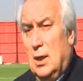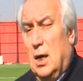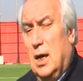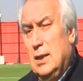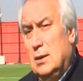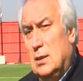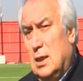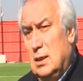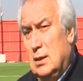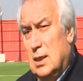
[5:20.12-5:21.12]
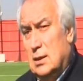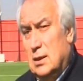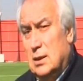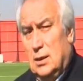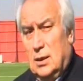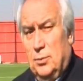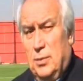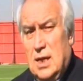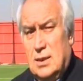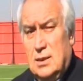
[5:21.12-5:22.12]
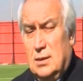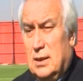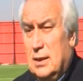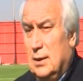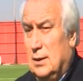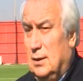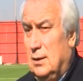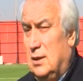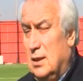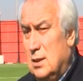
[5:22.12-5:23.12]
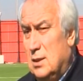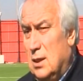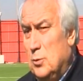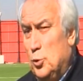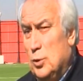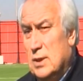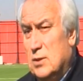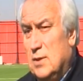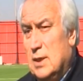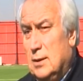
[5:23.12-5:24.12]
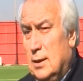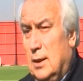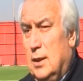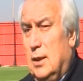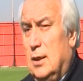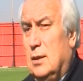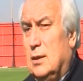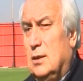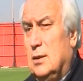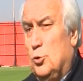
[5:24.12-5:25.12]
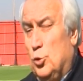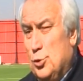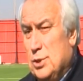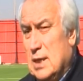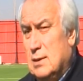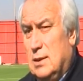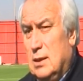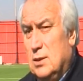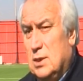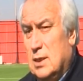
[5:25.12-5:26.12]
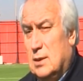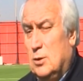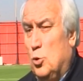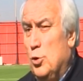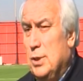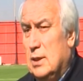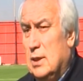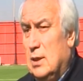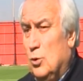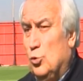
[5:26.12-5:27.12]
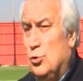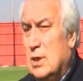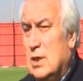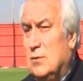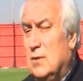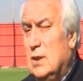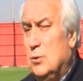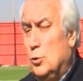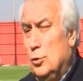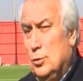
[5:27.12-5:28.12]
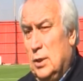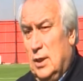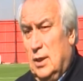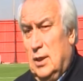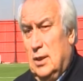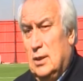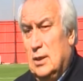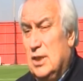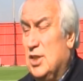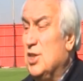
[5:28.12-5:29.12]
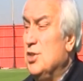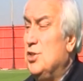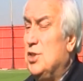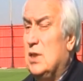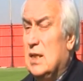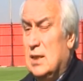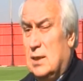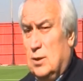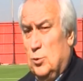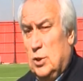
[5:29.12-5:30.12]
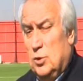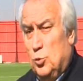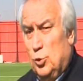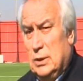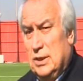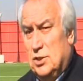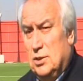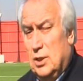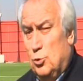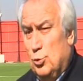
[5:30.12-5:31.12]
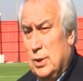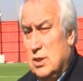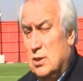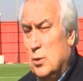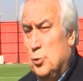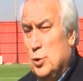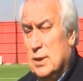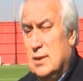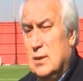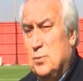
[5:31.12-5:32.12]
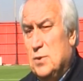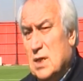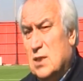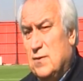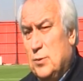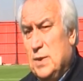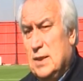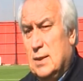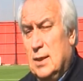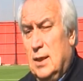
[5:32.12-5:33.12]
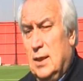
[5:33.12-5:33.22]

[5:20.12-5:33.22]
Aynı tarihlerde Mersin'de tenis şampiyonası var. E, döneceğiz, geleceğiz. Konya'da oturarak voleybolun e, ikinci kez e, bu yıl içinde Türkiye şampiyonasını yapacağız ve biz